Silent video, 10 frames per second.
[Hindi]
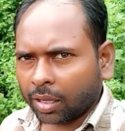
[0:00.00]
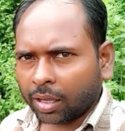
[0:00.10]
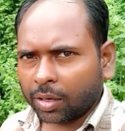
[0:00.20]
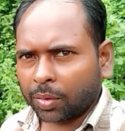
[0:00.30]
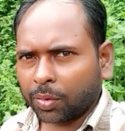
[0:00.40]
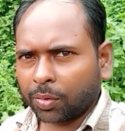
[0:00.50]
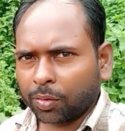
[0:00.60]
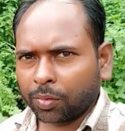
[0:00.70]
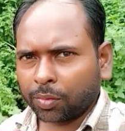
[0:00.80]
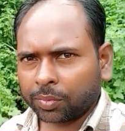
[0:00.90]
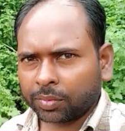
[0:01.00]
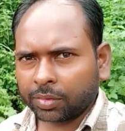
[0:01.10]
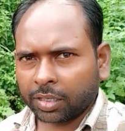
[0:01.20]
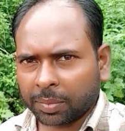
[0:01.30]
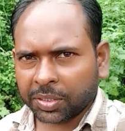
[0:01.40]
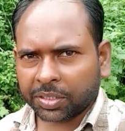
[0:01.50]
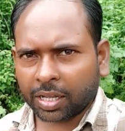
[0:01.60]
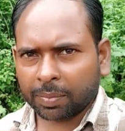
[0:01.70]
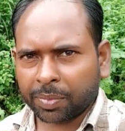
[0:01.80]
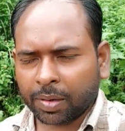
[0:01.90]
हेलो
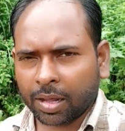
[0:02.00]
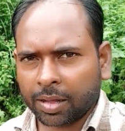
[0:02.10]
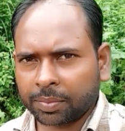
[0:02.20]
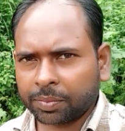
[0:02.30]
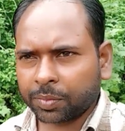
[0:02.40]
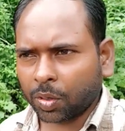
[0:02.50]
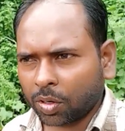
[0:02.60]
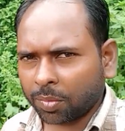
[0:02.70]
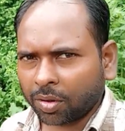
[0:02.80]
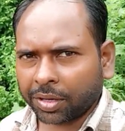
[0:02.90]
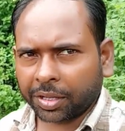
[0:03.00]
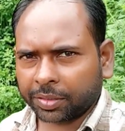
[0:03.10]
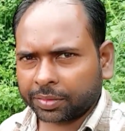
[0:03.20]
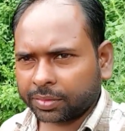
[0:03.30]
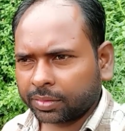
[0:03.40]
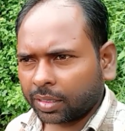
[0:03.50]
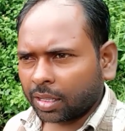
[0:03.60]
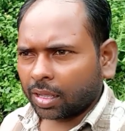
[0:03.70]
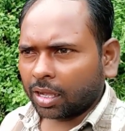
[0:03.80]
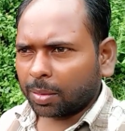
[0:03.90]
नमस्कार प्रणाम गुड मॉर्निंग
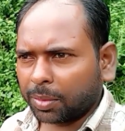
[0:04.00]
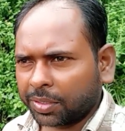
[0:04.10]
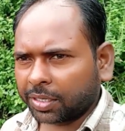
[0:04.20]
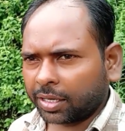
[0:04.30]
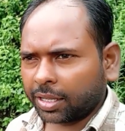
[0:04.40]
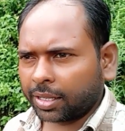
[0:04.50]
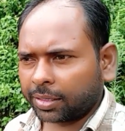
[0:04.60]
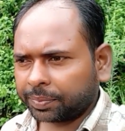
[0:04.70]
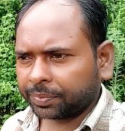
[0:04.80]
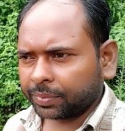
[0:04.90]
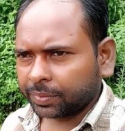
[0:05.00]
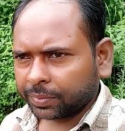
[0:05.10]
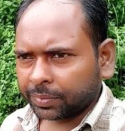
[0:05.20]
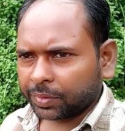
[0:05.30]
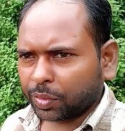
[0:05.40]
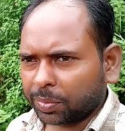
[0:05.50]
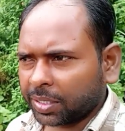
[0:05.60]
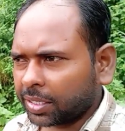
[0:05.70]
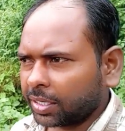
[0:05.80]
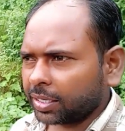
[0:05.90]
हम लोग निकले हैं घूमने
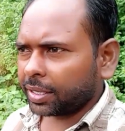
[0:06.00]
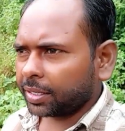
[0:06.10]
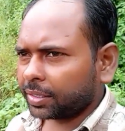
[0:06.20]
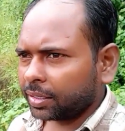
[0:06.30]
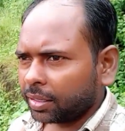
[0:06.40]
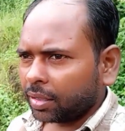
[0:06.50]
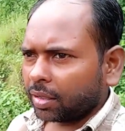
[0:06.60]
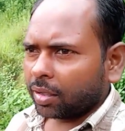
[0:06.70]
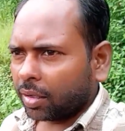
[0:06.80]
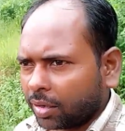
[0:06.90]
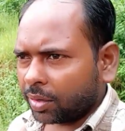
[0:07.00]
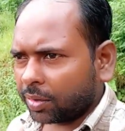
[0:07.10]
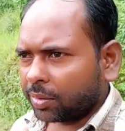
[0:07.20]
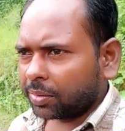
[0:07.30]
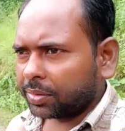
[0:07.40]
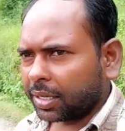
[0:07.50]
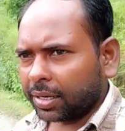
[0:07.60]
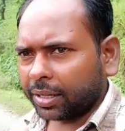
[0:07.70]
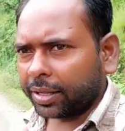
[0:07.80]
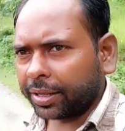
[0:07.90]
के लिए और जा
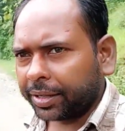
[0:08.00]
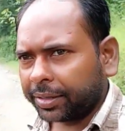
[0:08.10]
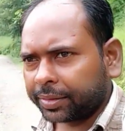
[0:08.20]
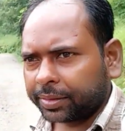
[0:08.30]
रहे हैं